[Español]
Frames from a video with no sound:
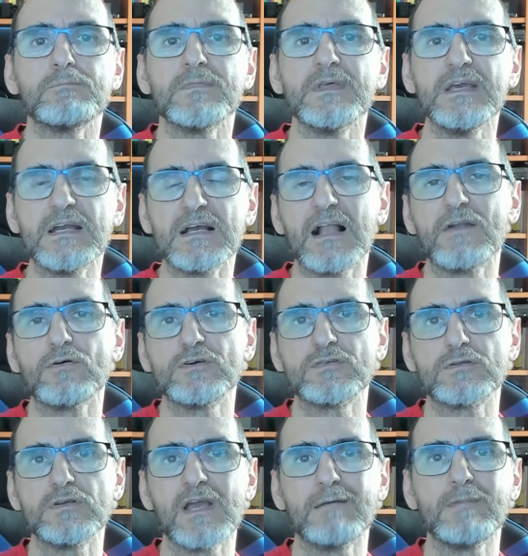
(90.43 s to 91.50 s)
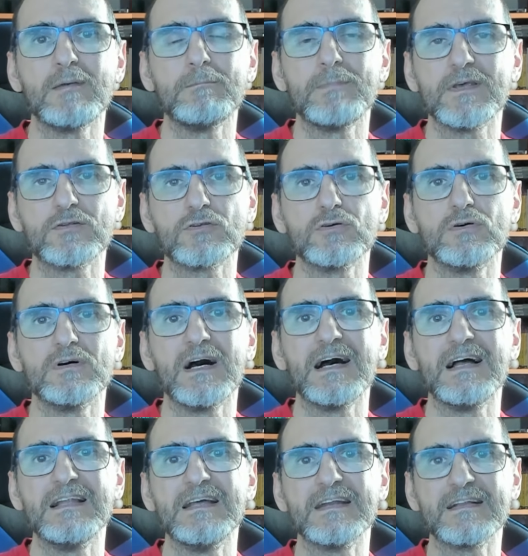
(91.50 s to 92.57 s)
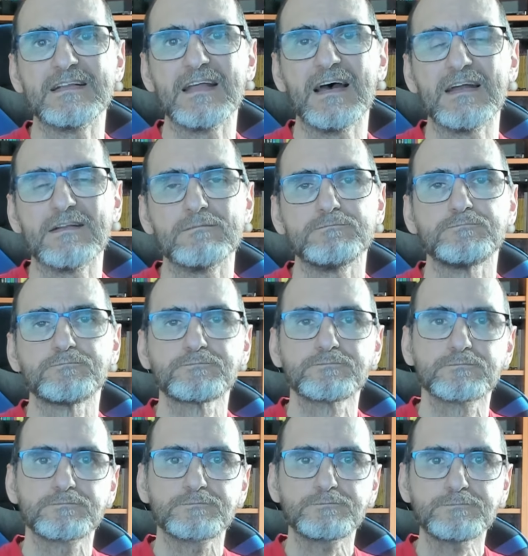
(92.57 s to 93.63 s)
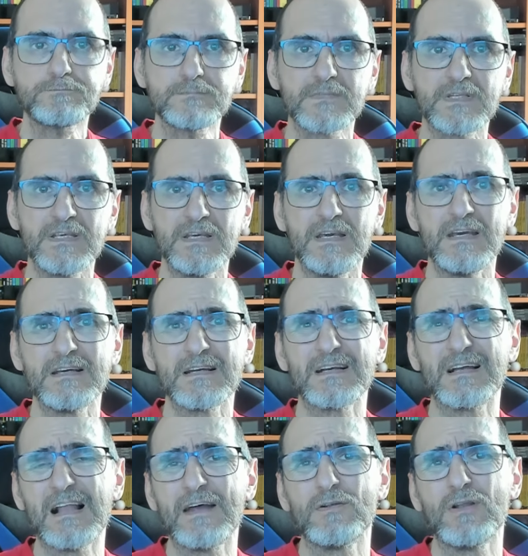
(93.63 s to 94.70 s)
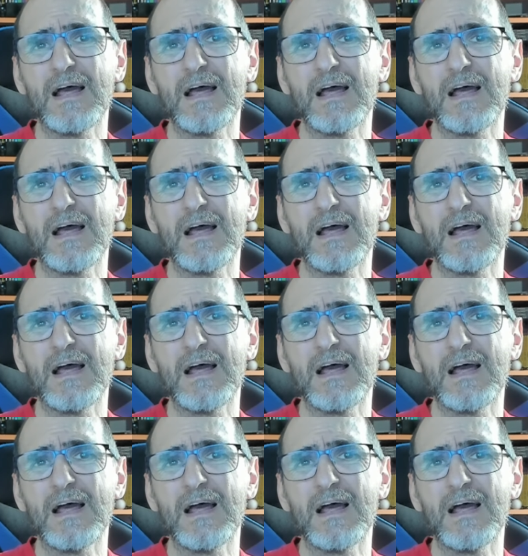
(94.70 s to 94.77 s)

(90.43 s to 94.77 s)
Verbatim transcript: Y claro, esto ya me empezó a alertar. Claro,